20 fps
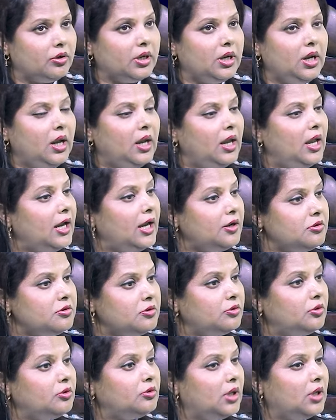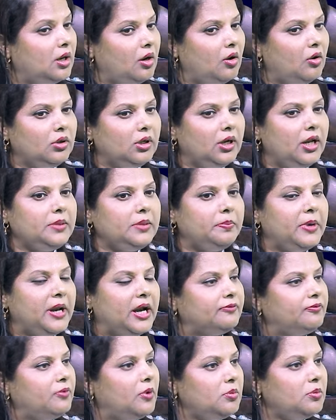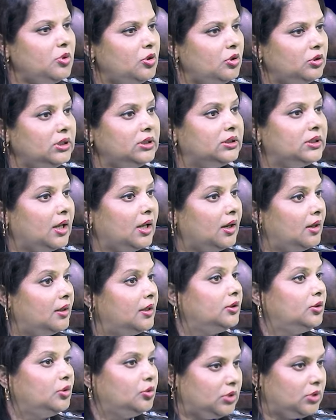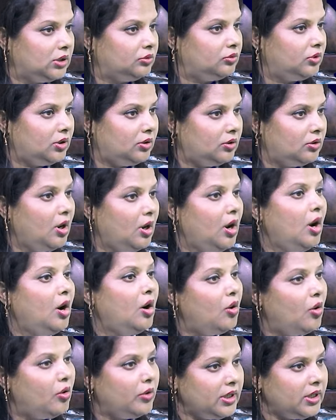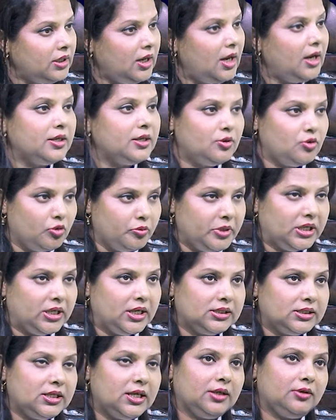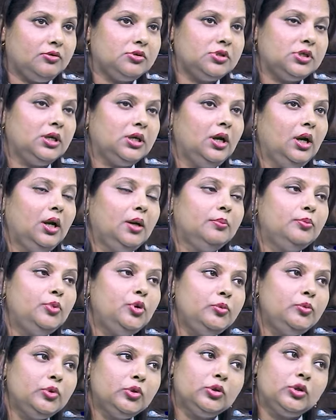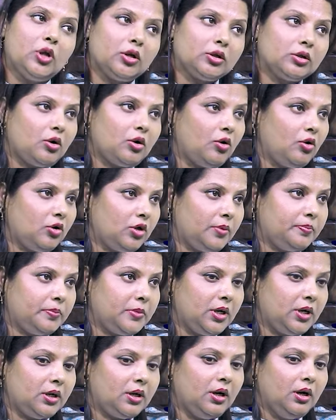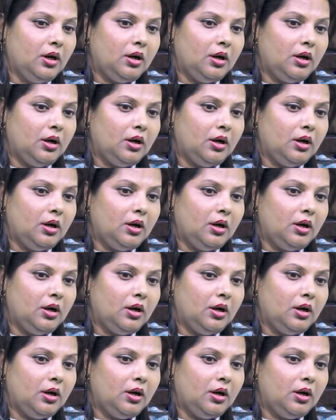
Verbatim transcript: করে এখন কিন্তু অনলাইন প্ল্যাটফর্ম হতে দালালের দৌরাত্ম এখন অনেকখানি কমে গেছে এখন যে ভূমি উন্নয়ন কর আপনার